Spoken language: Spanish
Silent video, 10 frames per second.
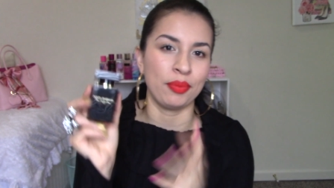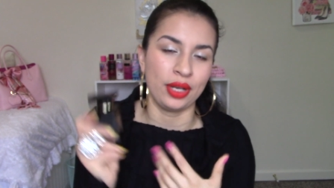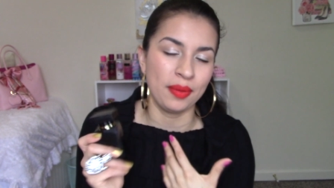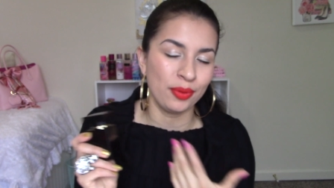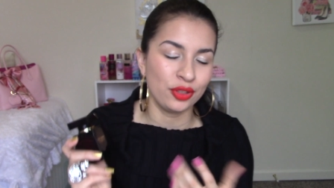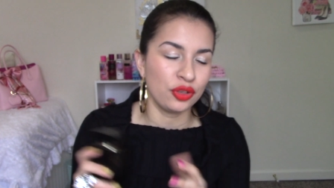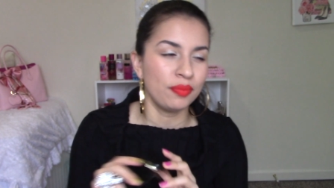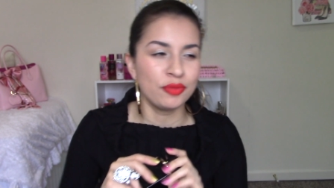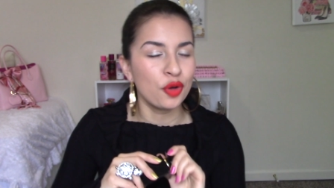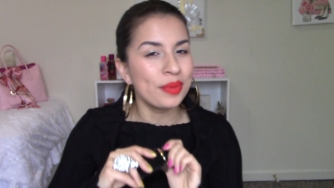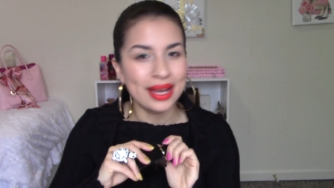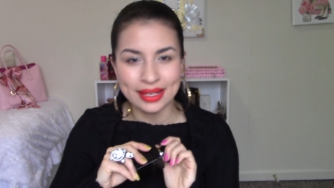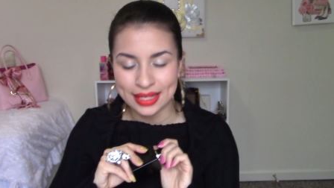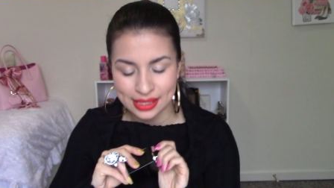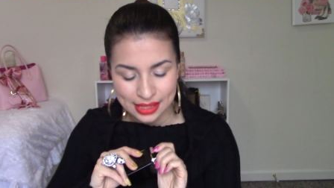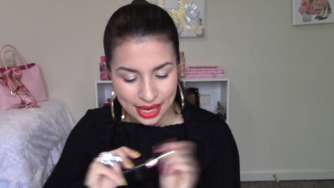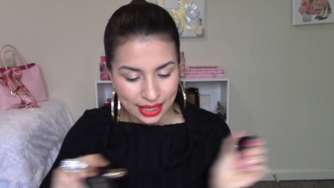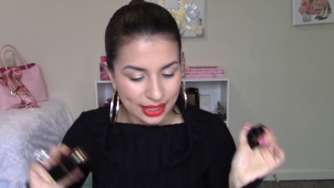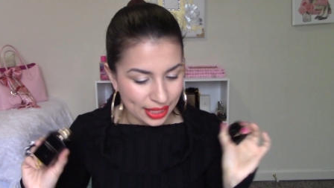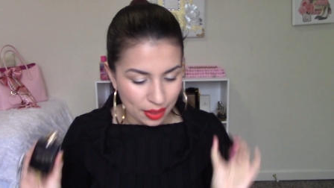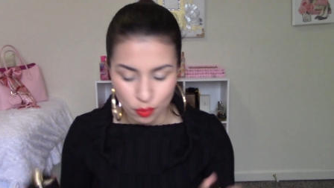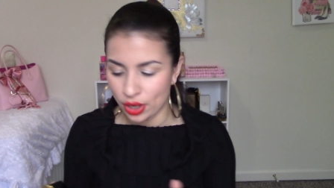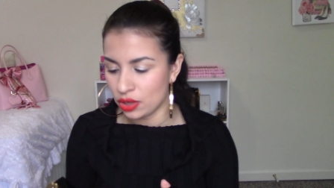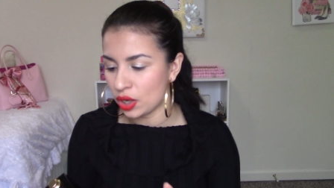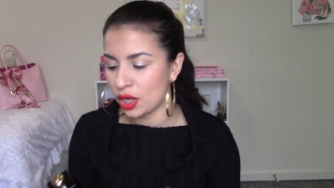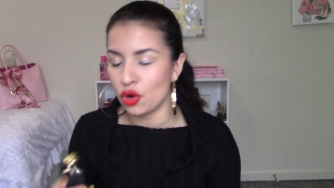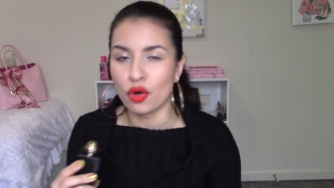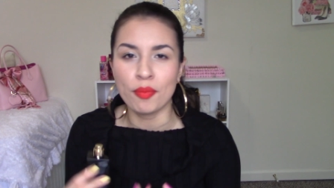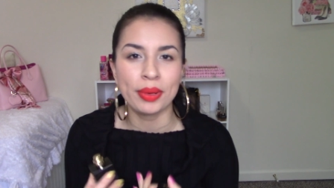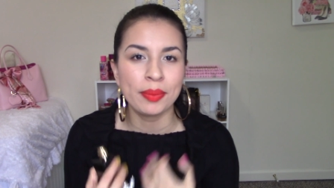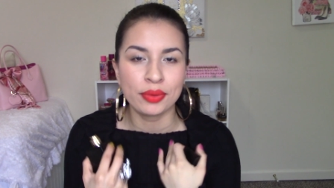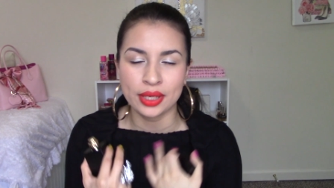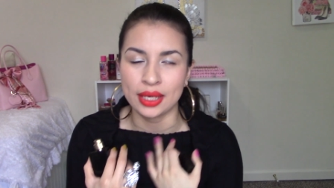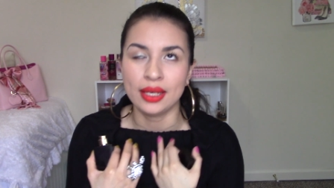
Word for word: Por ejemplo, yo, yo me arriesgué y qué bueno que lo compré porque